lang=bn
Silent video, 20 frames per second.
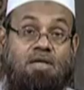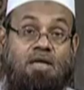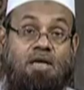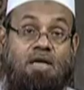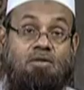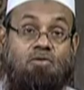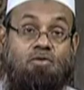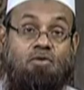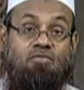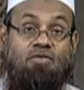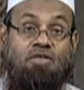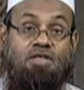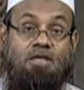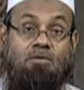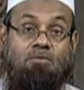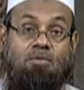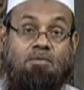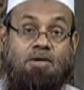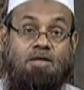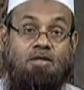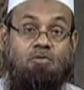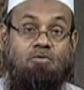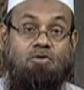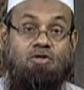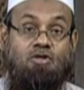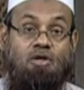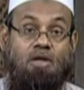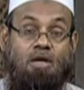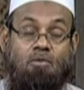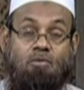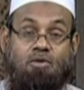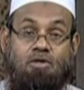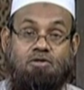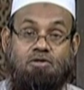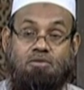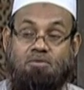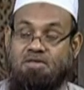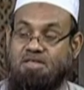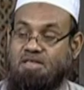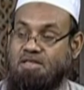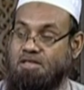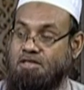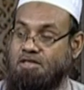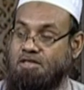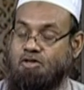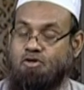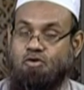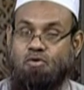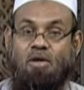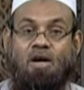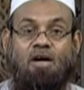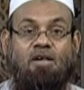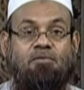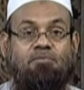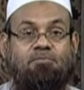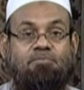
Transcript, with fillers: জাকাতুল ফিতরের ব্যাপারে নবী সাল্লাহ আলী ইসলামের যে নির্দেশনা